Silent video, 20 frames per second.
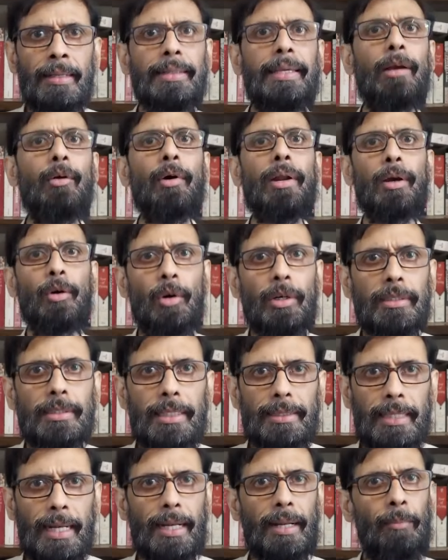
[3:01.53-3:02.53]
কি করে
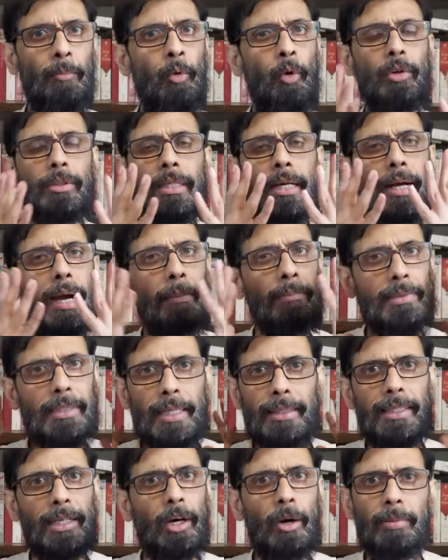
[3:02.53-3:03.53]
করছে তার মুখটা
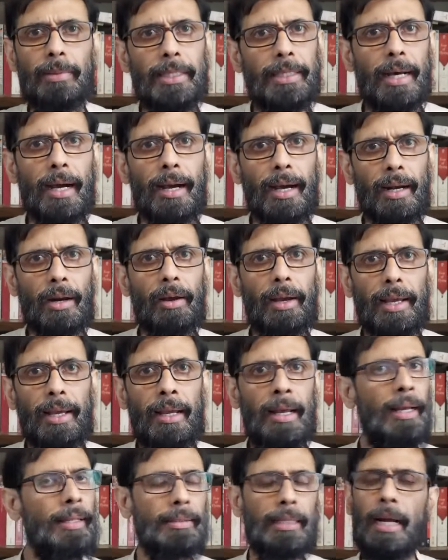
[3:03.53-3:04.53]
গামছা দিয়ে অবধি ঢাকা নয়
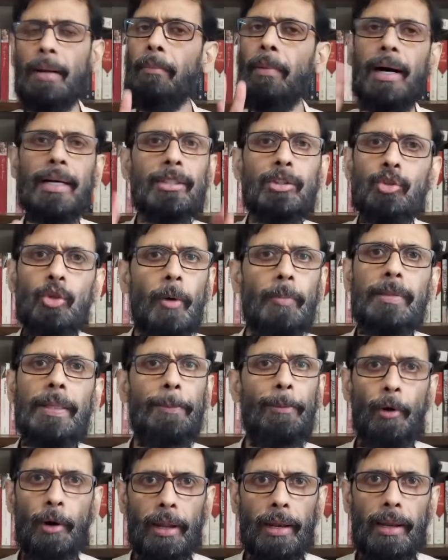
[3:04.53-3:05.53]
তারা মাস্ক
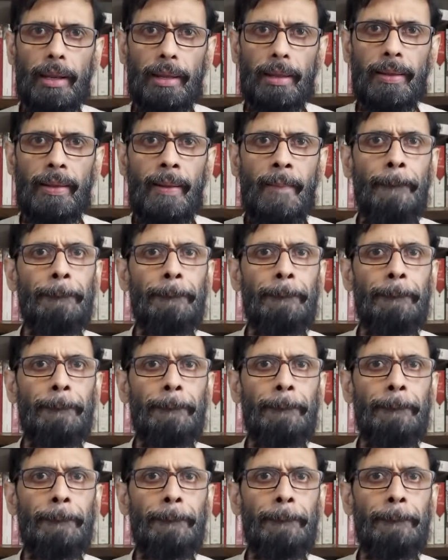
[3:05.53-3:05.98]
অবধি পরে নেই